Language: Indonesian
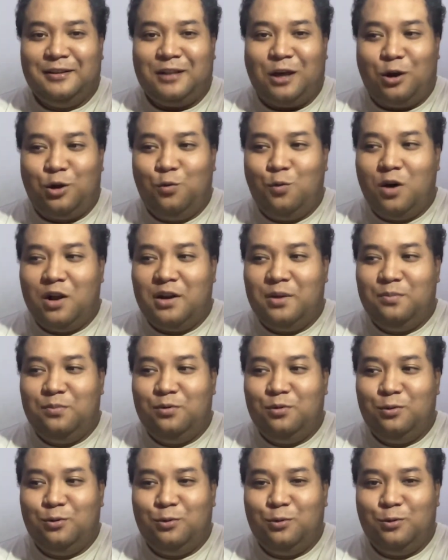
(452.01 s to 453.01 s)
tahun
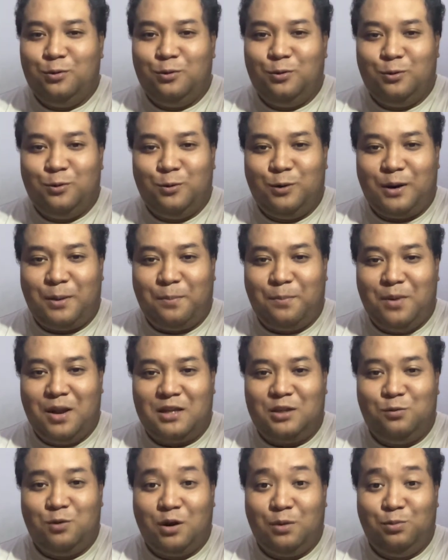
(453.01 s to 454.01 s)
2016
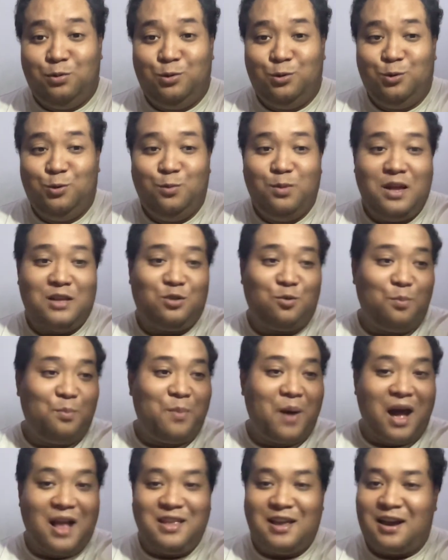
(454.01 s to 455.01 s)
2017 tuh
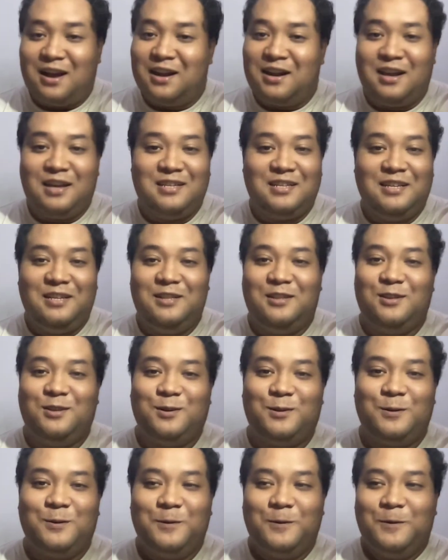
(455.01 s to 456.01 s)
banyak harga
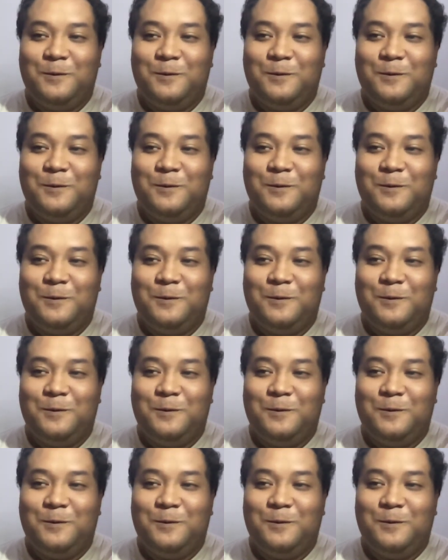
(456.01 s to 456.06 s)
segitu